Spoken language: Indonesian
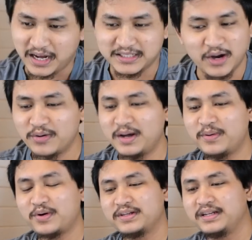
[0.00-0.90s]
kacau udah
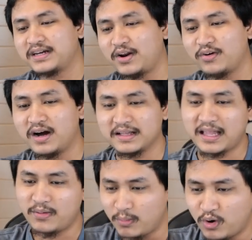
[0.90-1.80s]
pokoknya ini kalau nggak
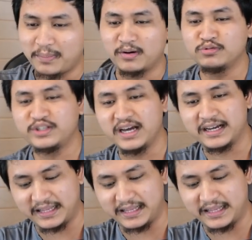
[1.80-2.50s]
ketawa bukan manusia